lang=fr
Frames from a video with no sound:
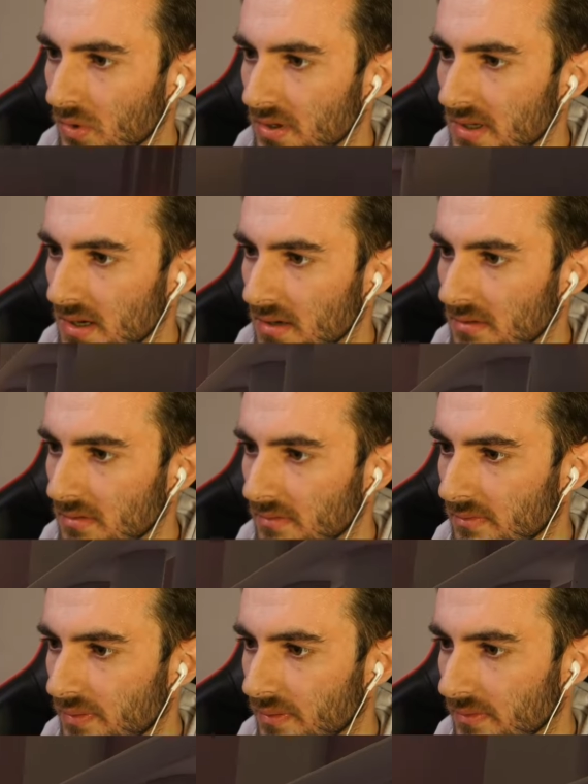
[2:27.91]
Il y a...
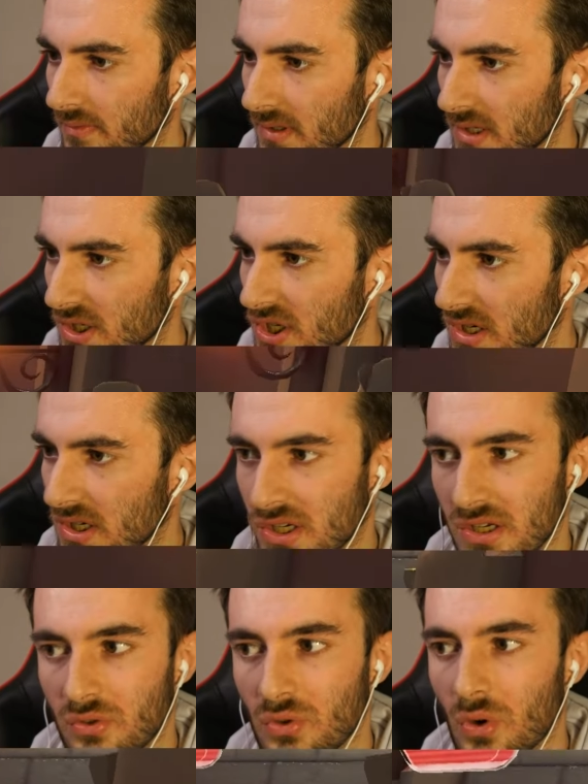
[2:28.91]
Et eh,
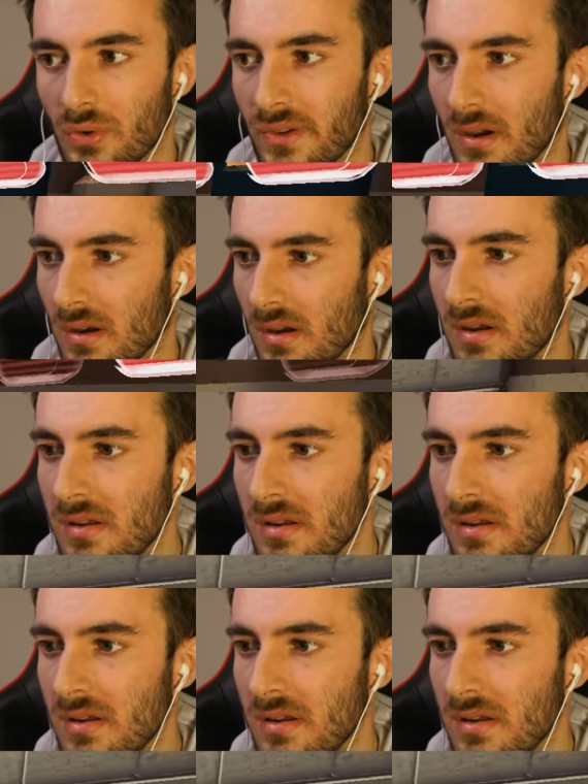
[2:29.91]
j'ai du retard là.